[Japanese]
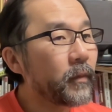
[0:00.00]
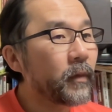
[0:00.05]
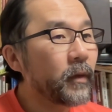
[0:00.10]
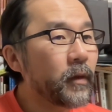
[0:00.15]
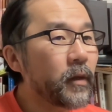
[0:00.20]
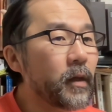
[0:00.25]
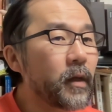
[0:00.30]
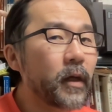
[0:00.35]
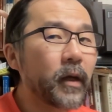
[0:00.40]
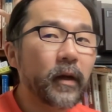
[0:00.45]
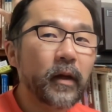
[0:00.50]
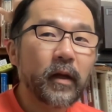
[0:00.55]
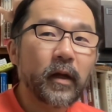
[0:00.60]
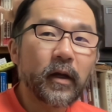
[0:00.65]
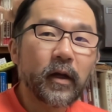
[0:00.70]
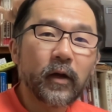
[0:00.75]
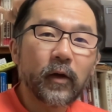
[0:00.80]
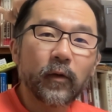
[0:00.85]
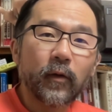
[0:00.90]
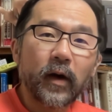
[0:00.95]
で、
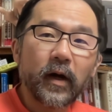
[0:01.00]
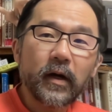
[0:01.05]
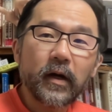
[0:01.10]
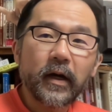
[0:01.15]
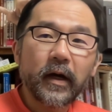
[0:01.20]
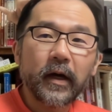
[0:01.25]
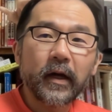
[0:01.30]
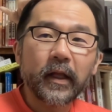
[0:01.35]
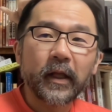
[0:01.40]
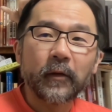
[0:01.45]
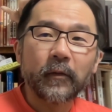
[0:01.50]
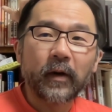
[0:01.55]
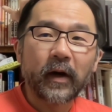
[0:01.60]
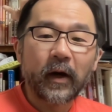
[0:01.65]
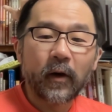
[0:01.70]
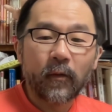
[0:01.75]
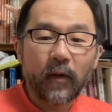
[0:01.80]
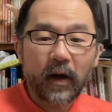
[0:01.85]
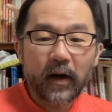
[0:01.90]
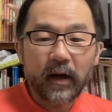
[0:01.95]
我が家に
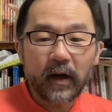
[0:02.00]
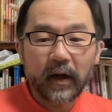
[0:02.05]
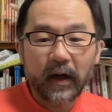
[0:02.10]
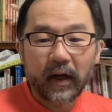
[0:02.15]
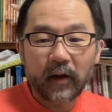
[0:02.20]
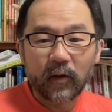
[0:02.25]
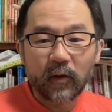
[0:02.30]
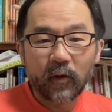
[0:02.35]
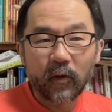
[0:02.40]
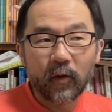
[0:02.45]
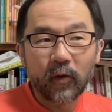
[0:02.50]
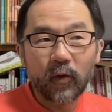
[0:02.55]
は我が家の